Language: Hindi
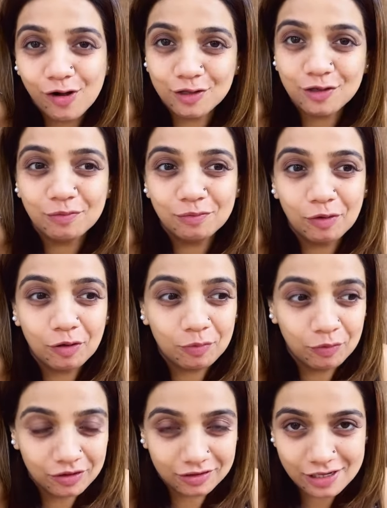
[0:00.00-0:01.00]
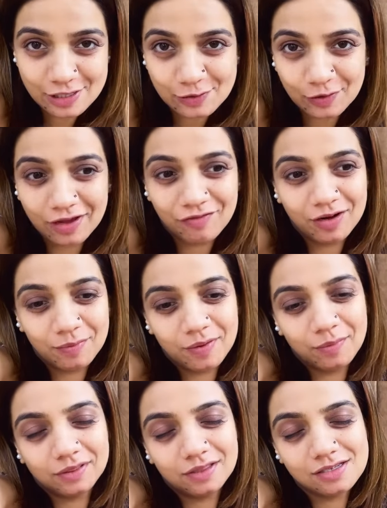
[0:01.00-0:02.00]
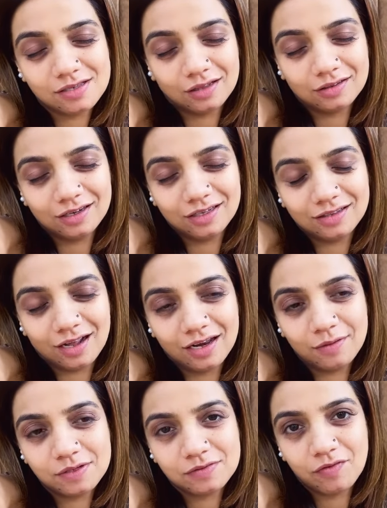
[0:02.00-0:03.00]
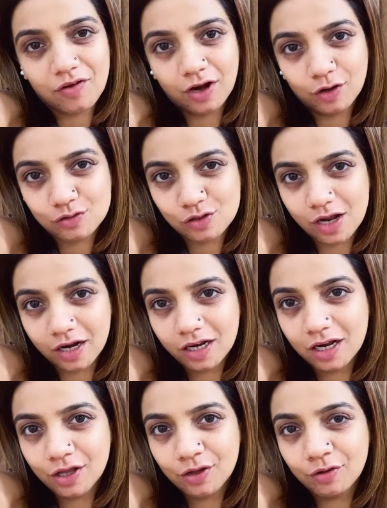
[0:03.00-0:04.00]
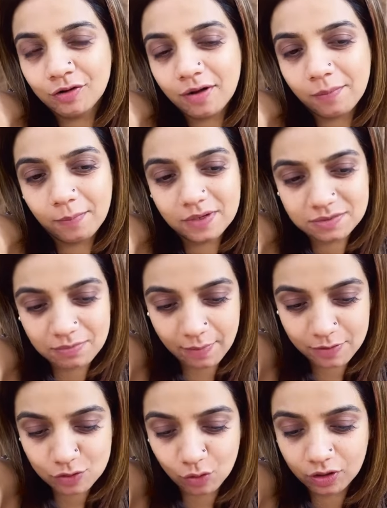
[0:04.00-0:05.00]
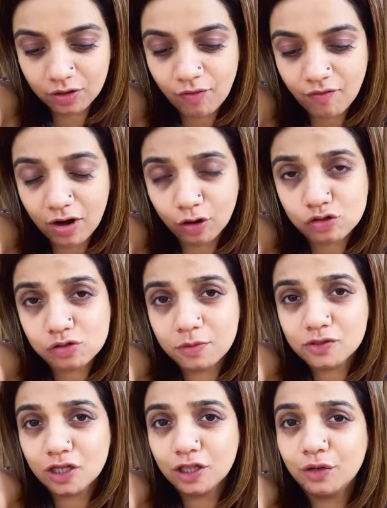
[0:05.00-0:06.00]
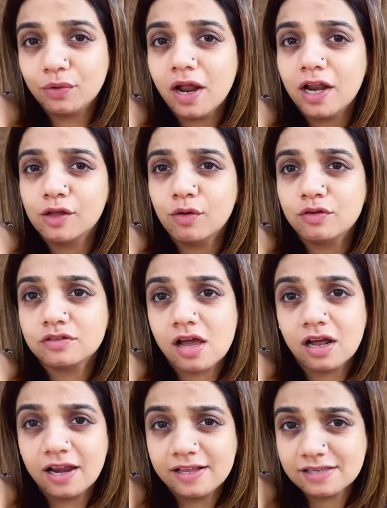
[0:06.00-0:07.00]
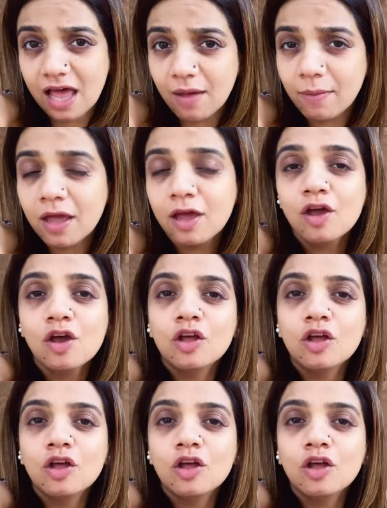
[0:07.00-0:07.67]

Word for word: ऑल हम लोग पूरे दिन सोए हैं फिर भी अब इतनी ज़्यादा नींद आ रही है बस विमान को सुलाने लगी और अब बस मैं भी सोऊंगी विमान को सुबह जल्दी उठाने क्योंकि उसका कल एग्जाम है